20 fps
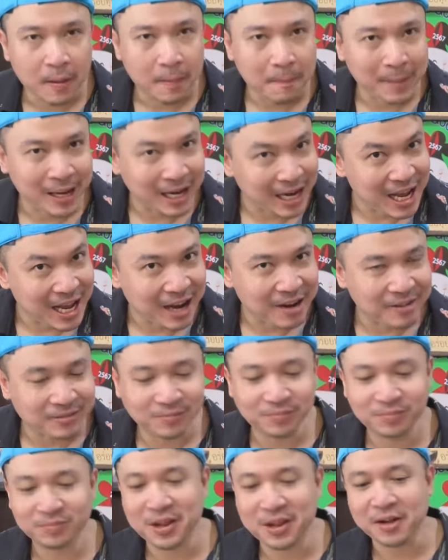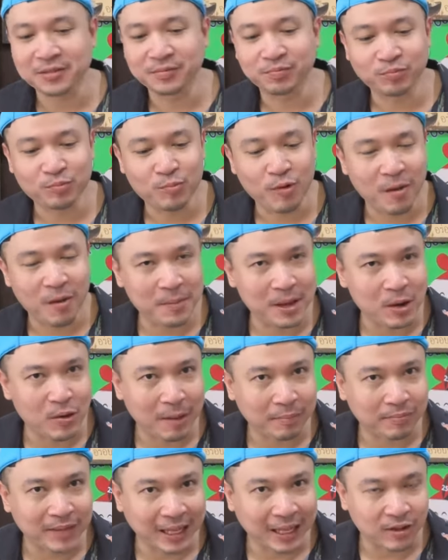ไม่เลี่ยนเพราะมีค
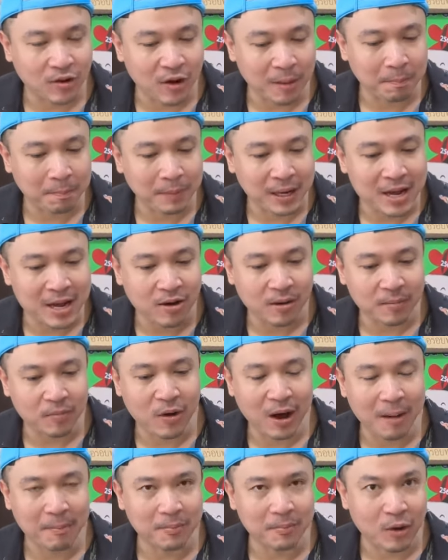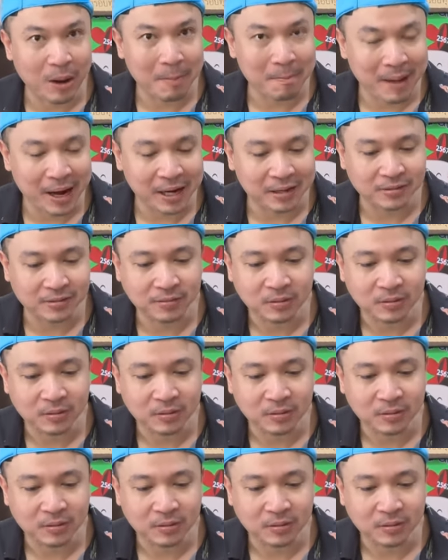วามตัดความเปรี้ยวกับความความมัน